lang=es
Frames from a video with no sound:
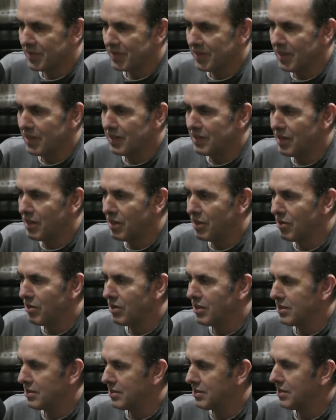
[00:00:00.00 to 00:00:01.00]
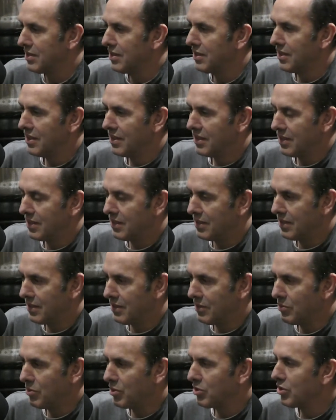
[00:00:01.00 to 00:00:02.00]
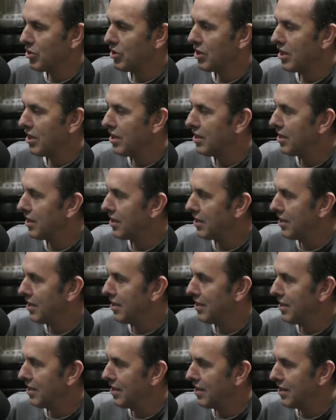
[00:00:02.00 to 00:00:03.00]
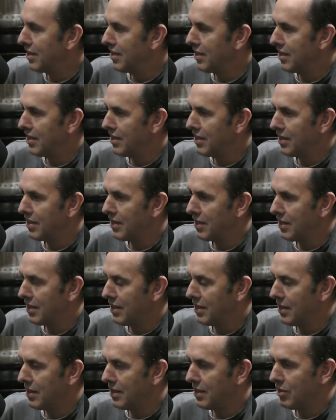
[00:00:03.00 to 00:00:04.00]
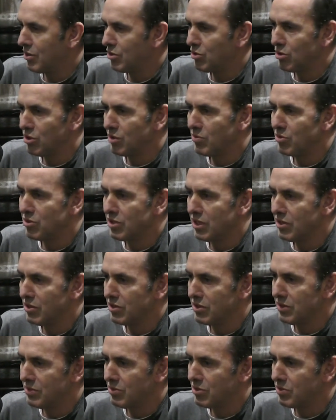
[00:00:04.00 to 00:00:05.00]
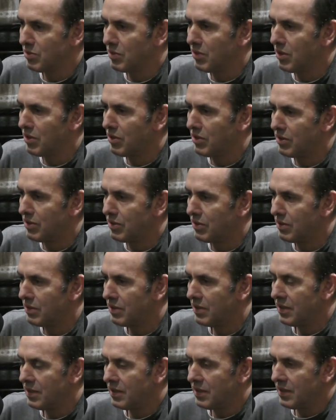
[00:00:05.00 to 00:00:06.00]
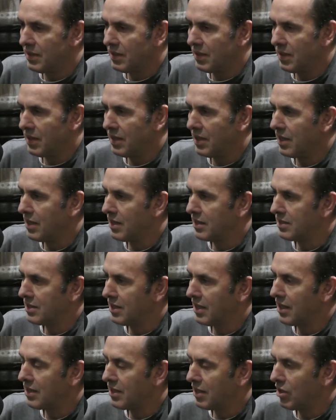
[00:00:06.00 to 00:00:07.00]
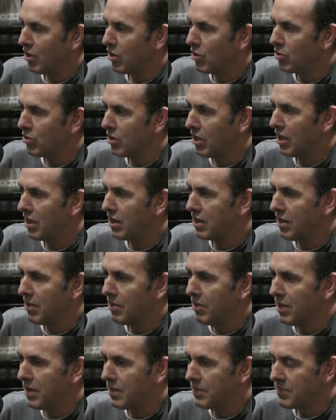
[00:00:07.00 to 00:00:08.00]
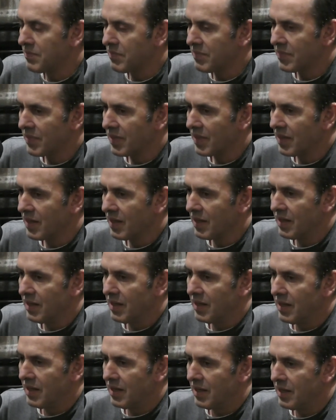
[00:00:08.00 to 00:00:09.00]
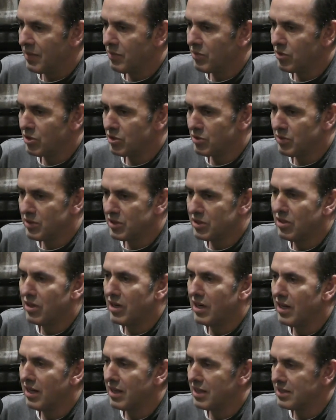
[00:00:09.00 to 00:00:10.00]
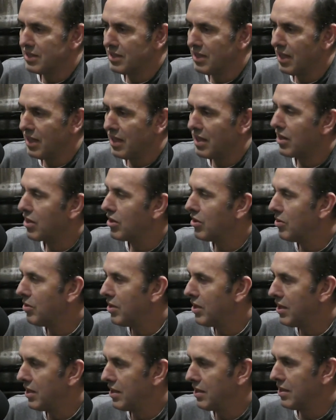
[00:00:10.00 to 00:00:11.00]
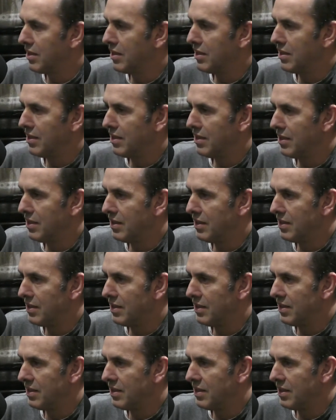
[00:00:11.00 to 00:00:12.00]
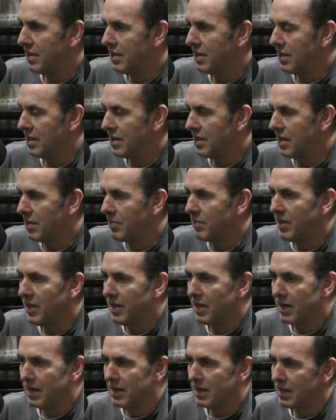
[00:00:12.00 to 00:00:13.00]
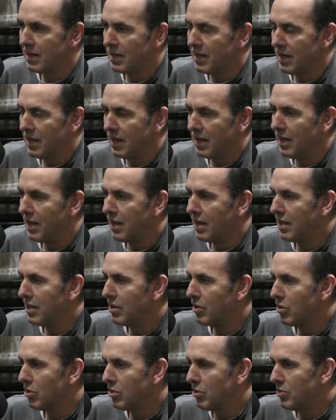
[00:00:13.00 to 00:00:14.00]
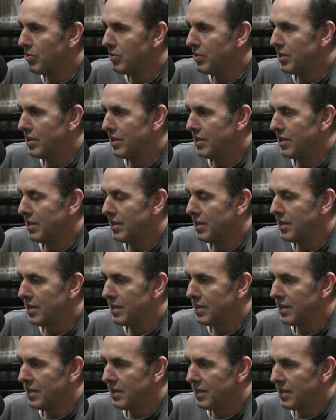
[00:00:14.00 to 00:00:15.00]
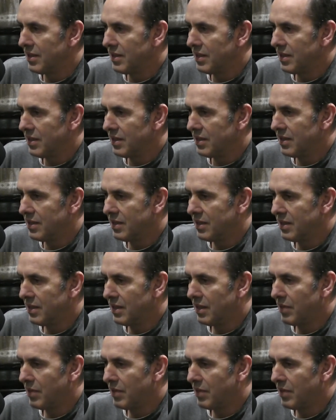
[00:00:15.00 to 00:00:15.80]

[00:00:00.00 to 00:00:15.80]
intenciones de un montón de gente que, que, en los últimos años hemos vivido en la anterior junta directiva Hemos visto la necesidad de renovar, de, cambiar el aire del club, de,